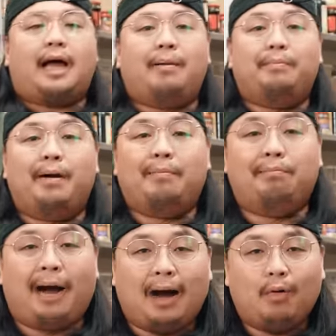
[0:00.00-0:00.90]
Ham
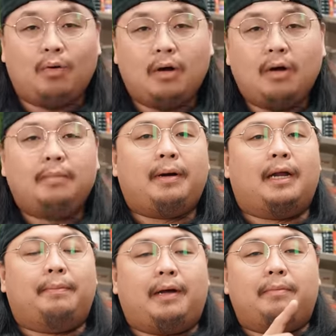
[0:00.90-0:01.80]
Bao.
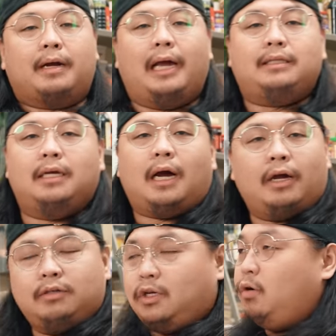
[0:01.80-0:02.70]
Pare, para magka-idea
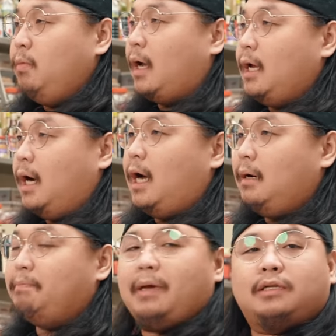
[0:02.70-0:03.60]
kayo, Jerome, lagay ka nga
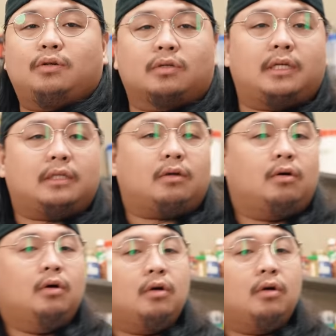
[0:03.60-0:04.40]
ng picture dito.